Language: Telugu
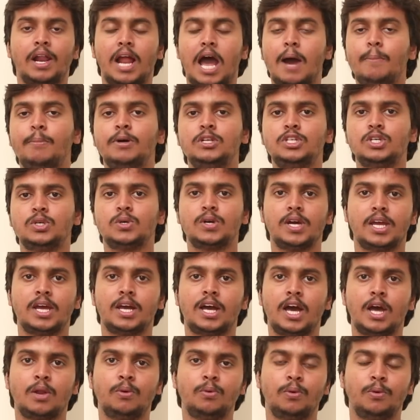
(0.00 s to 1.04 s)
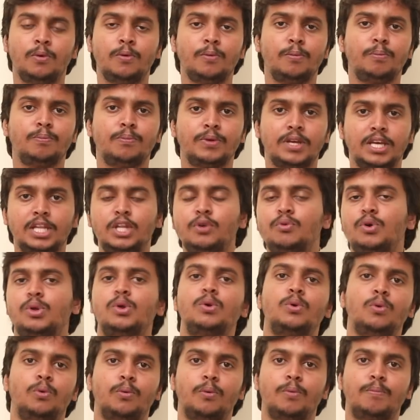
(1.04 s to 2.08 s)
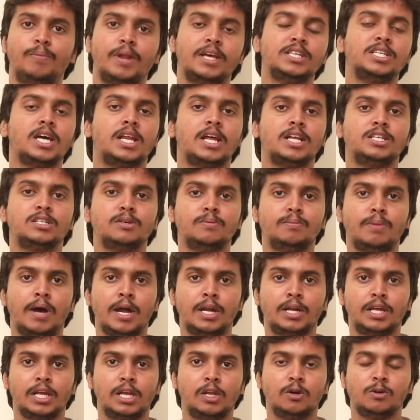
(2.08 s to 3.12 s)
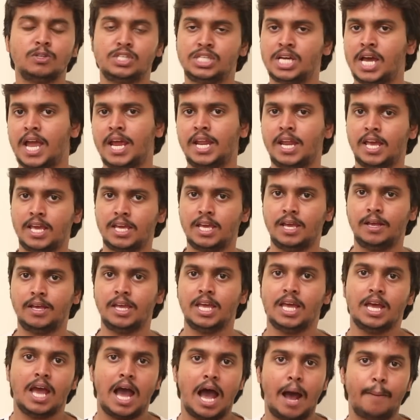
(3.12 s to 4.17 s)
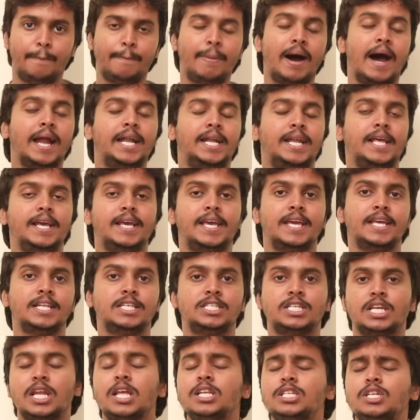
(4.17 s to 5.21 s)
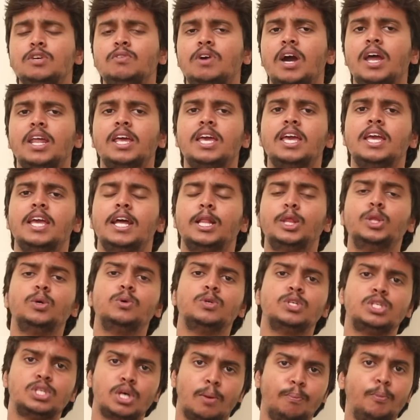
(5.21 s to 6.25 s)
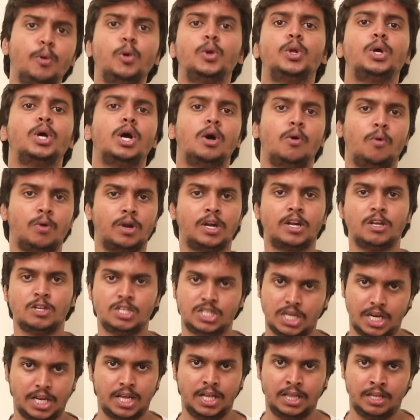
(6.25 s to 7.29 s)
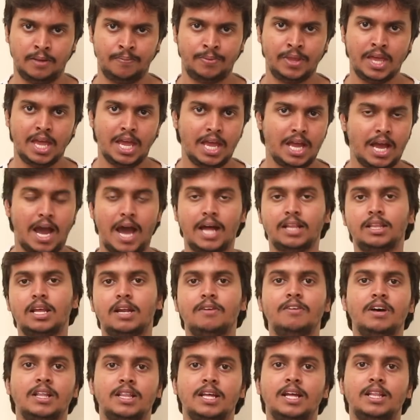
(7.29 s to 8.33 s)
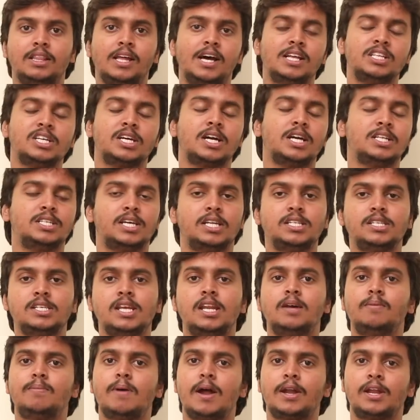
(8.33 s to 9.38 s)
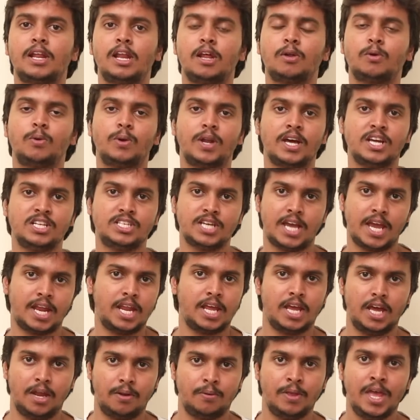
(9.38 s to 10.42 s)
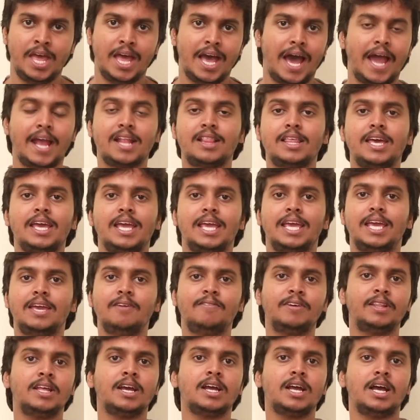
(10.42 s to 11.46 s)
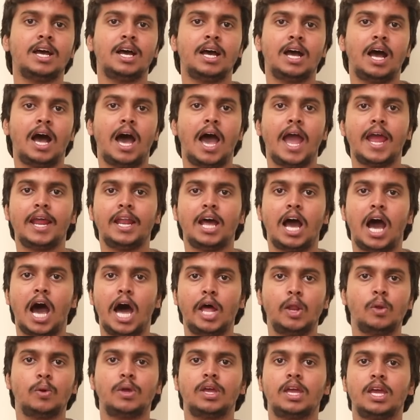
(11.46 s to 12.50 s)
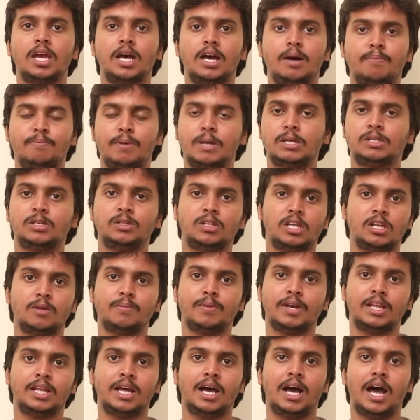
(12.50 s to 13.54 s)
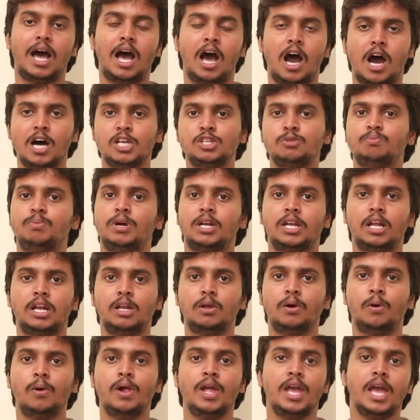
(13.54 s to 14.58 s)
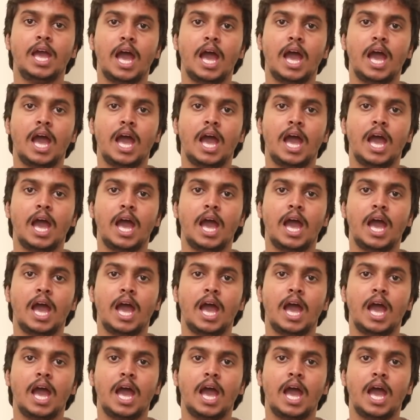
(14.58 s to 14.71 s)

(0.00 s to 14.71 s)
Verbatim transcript: రామజోగయ్య గారు ఇది వరకు ప్రజారాజ్యం పార్టీలో జాయిన్ అయ్యి ఆ పార్టీకి చిరంజీవి గారికి ఎంతో సపోర్టుగా ఉండటం జరిగింది ఆ తర్వాత తాజాగా జనసేన పార్టీలో కూడా జాయిన్ అయ్యారు అయితే ఈ విధంగా ఆయన ఆరోగ్య పరిస్థితుల మీద హాస్పిటల్లో